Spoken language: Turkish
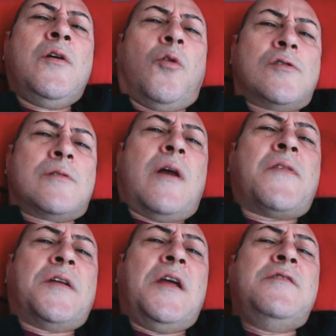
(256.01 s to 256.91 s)
O
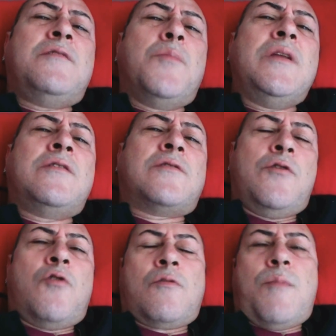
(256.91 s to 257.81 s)
zamanlar edit medit de
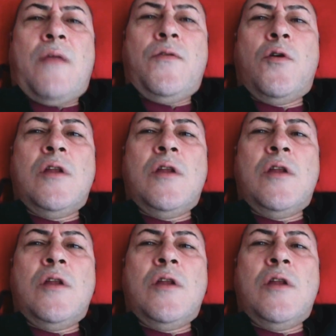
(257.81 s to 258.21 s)
yok bende.